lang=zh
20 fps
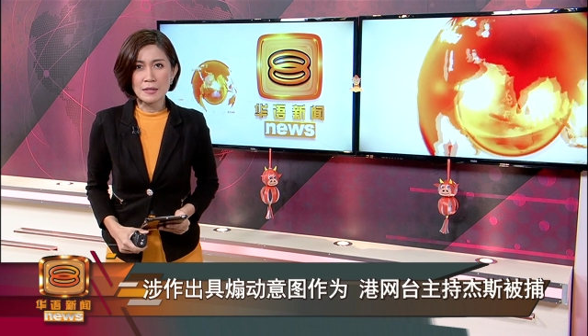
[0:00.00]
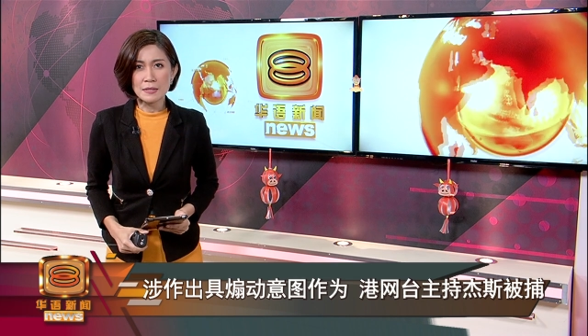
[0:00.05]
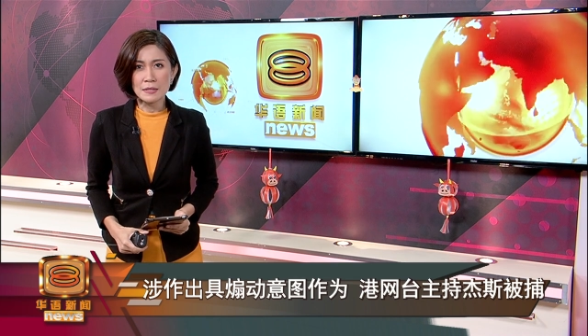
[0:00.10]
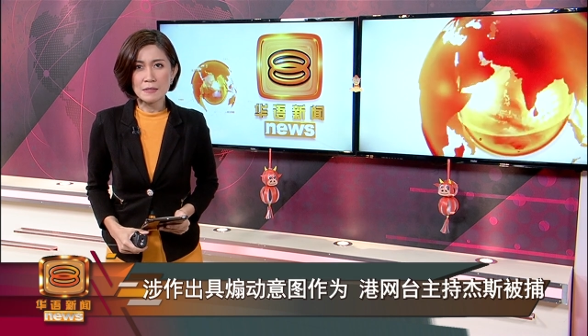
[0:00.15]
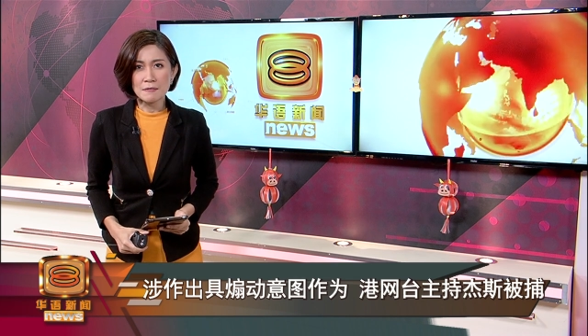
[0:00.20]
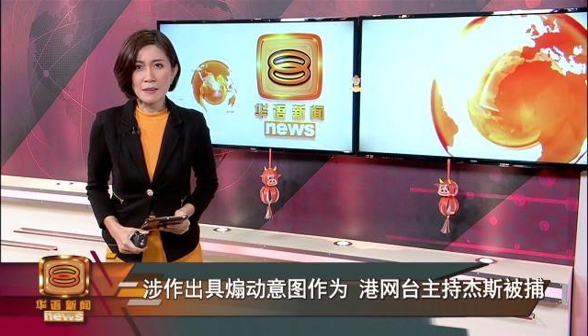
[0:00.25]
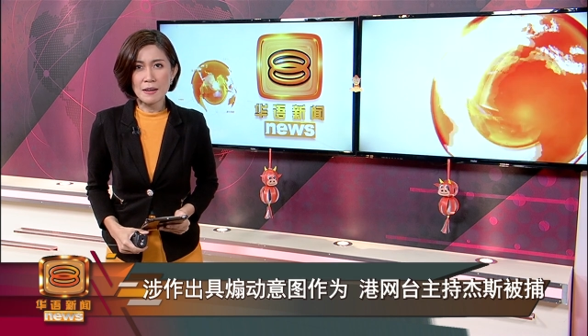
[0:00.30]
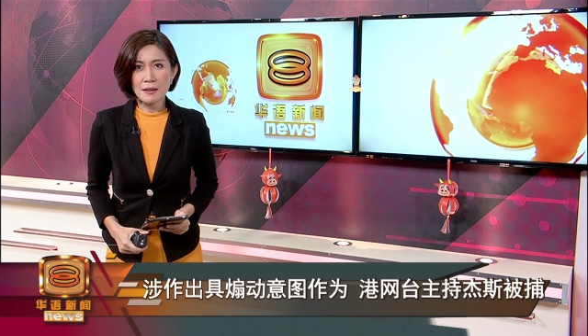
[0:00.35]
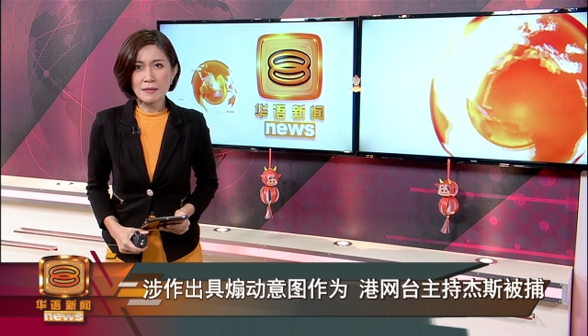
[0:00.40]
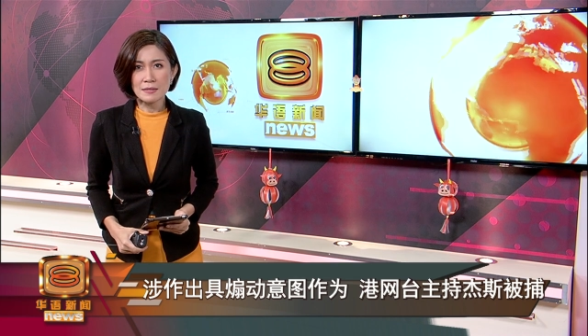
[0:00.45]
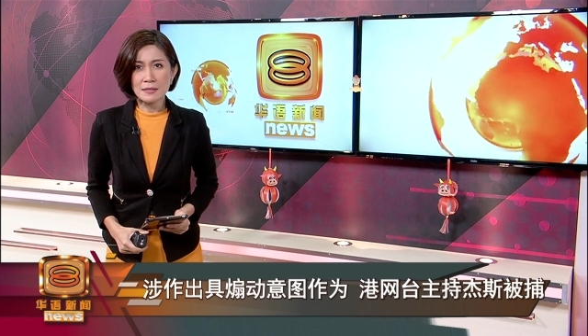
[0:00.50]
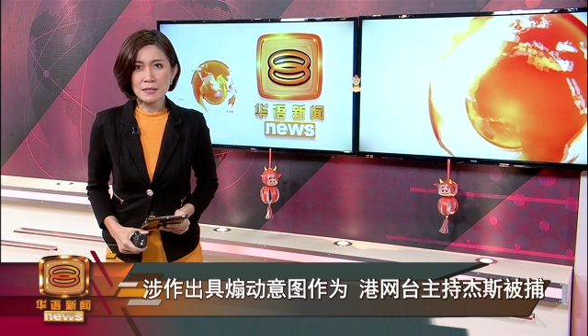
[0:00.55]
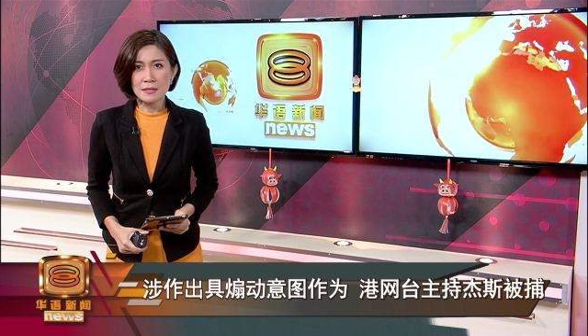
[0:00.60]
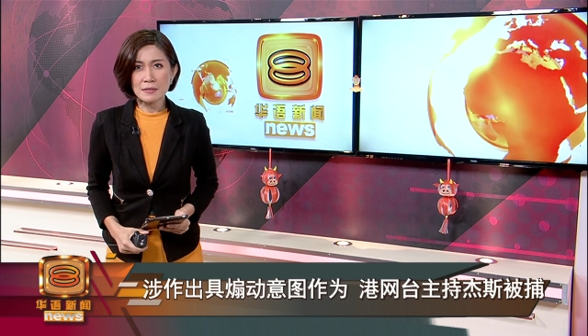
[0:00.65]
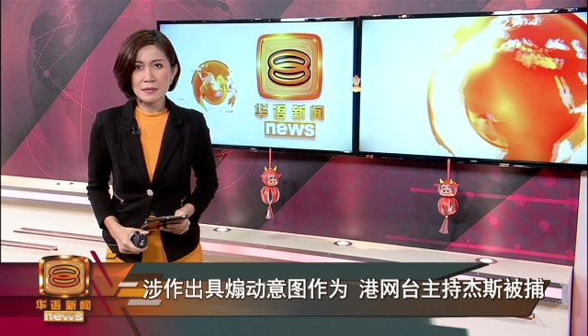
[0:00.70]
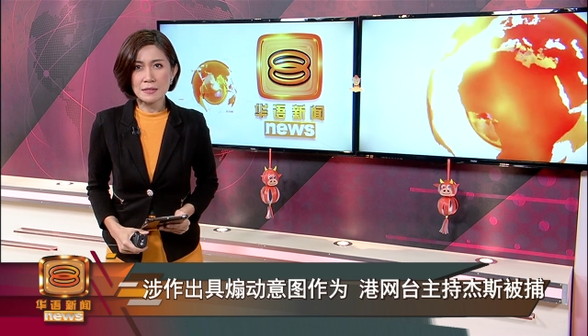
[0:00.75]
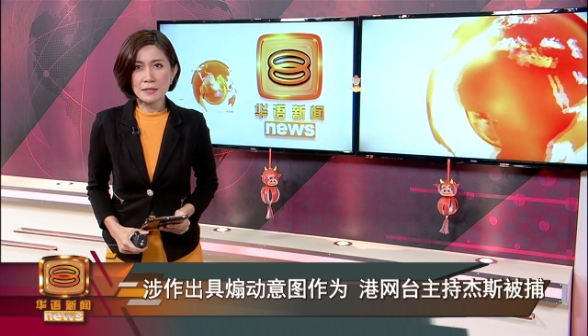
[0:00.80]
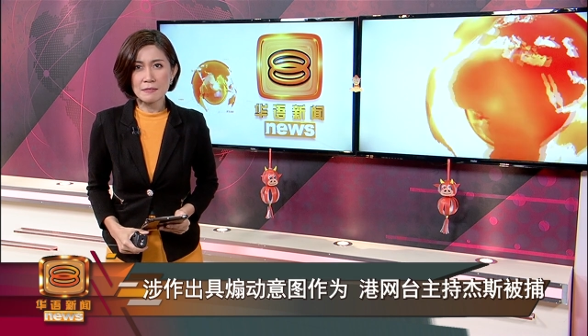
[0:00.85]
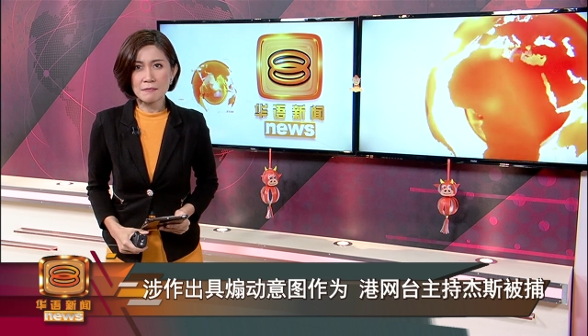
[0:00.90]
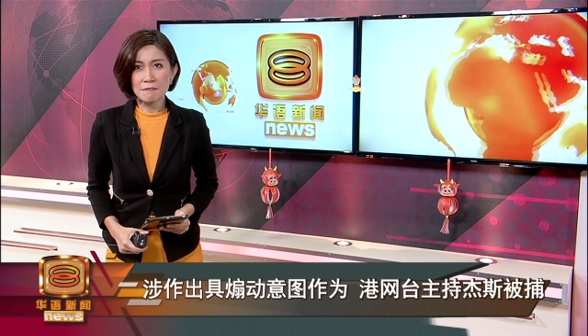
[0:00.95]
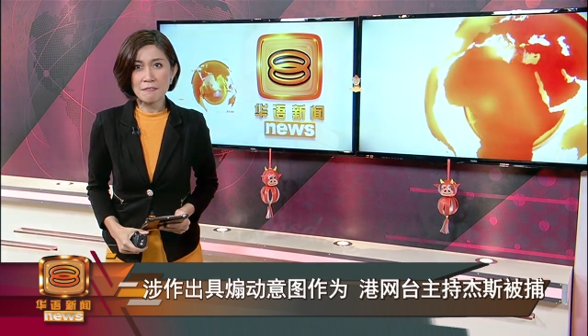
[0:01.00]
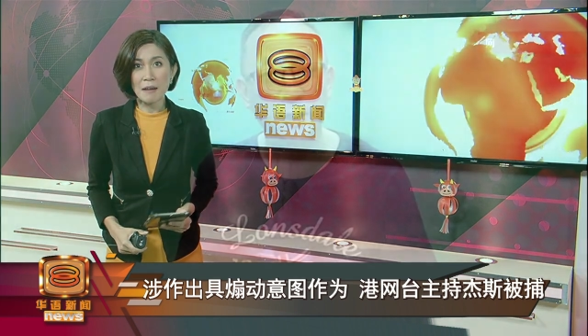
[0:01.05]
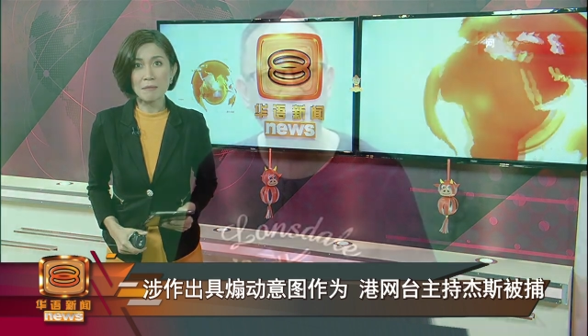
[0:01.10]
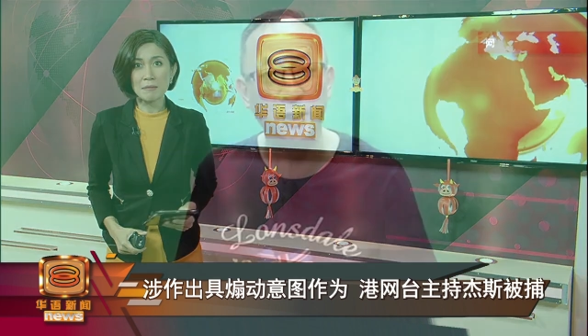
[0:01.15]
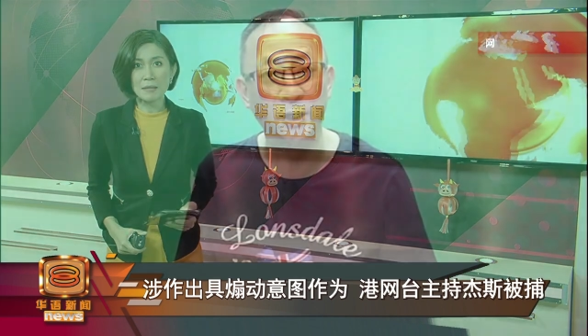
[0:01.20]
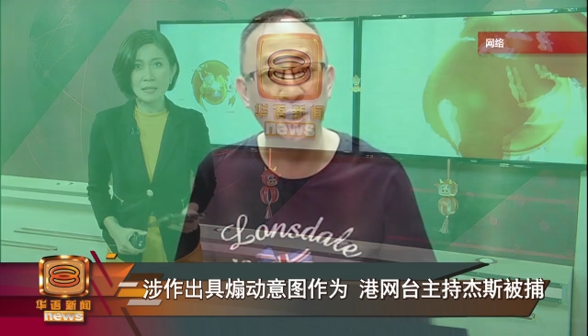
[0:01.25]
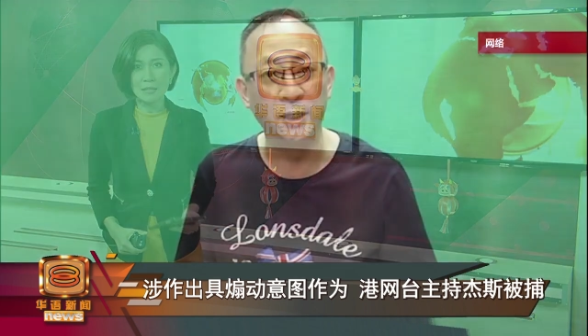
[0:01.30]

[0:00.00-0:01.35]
警方今天发文